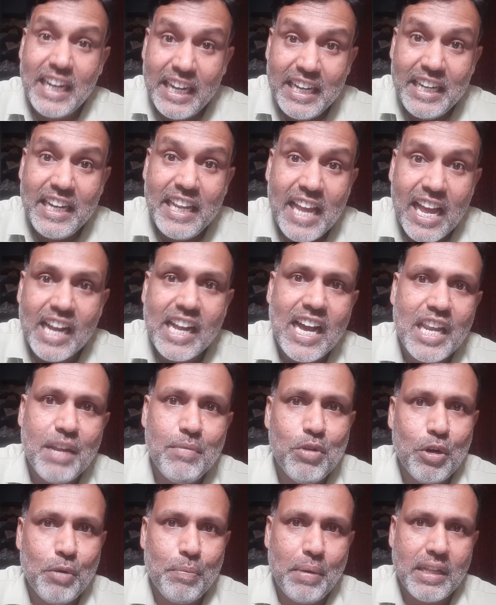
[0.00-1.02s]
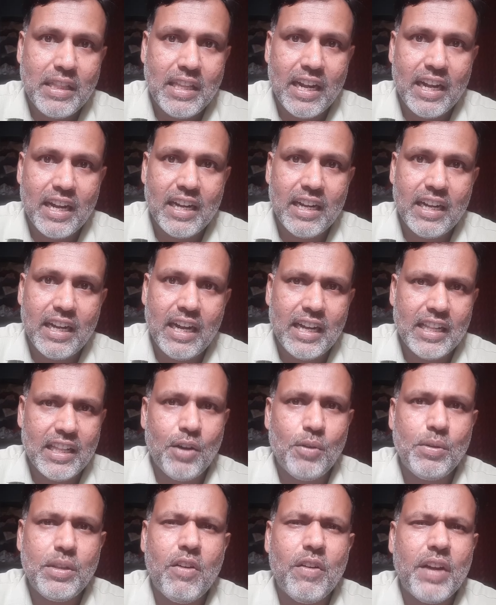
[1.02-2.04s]
இந்தியாவுக்கு அறிமுகப்படுத்திருக்காங்க
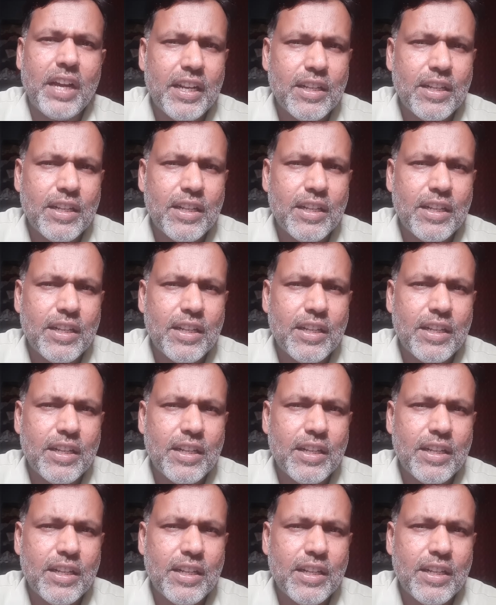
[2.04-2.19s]
அதாவது அவங்க